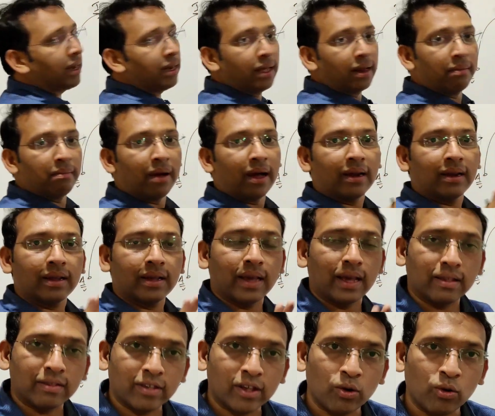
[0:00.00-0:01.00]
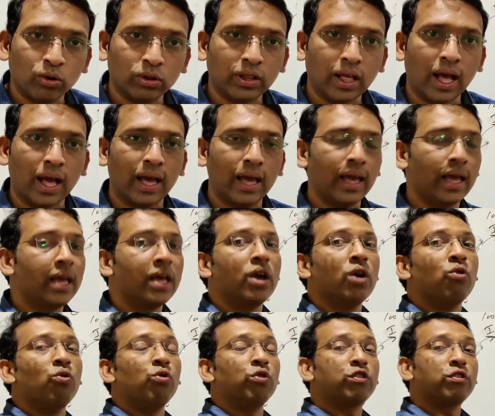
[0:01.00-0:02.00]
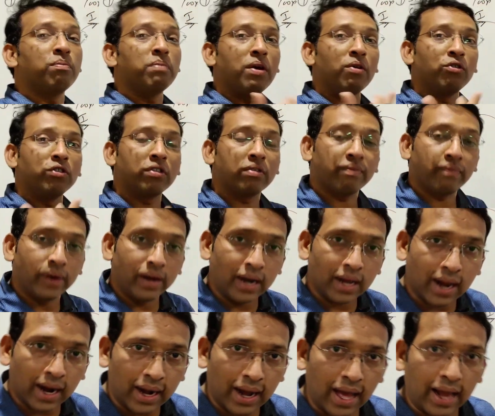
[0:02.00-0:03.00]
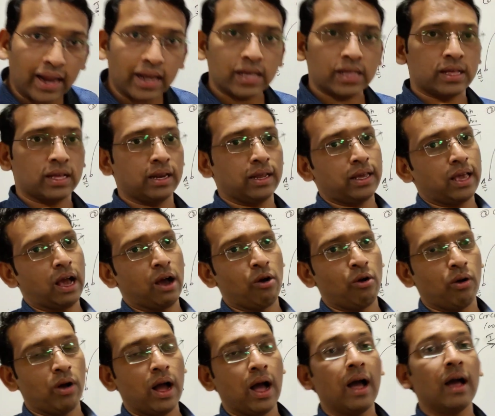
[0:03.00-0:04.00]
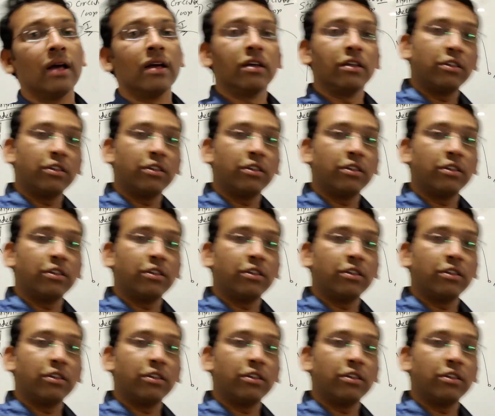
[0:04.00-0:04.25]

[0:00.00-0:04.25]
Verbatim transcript: का निर्माण कैसे होता है उसमें उस फील्ड का डायरेक्शन क्या होगा